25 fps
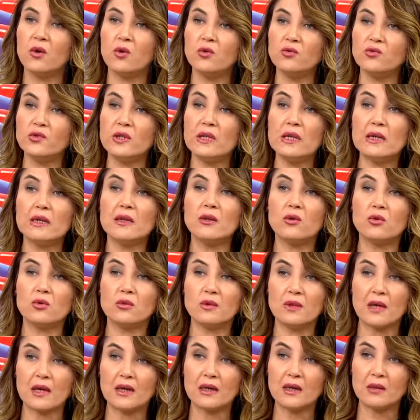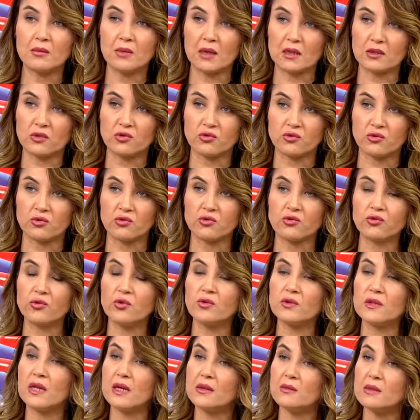Öncelikle onlarla başlıyoruz.
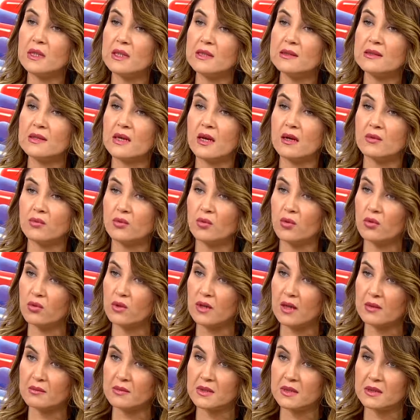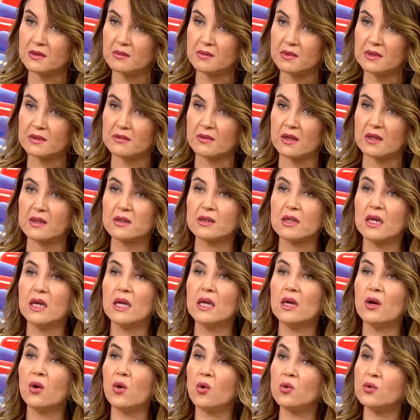Özel bilgisayar programlarımız var.
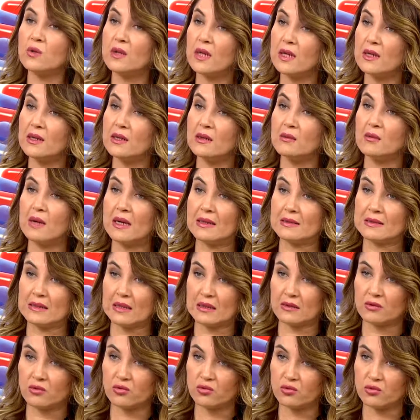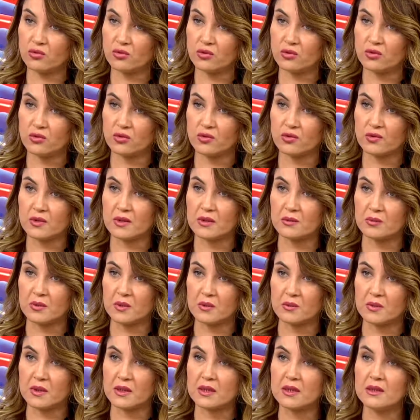Onlarla bazen sürdürüyoruz
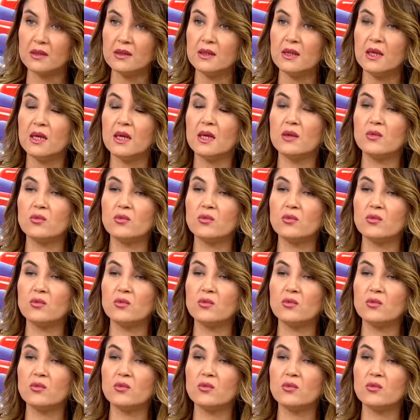kapamayı.